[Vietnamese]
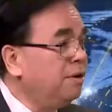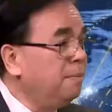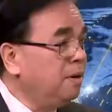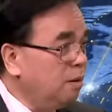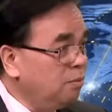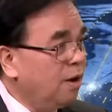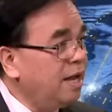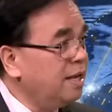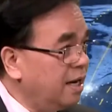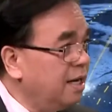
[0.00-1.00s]
trump không, không nói
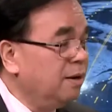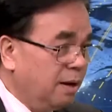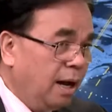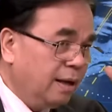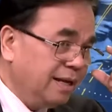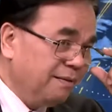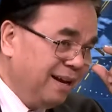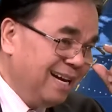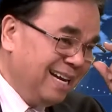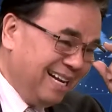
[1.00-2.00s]
không những nói cái vậy. điều đó dạ vâng.
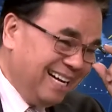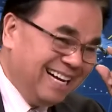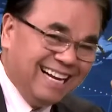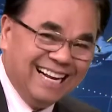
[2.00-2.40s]
không nói vậy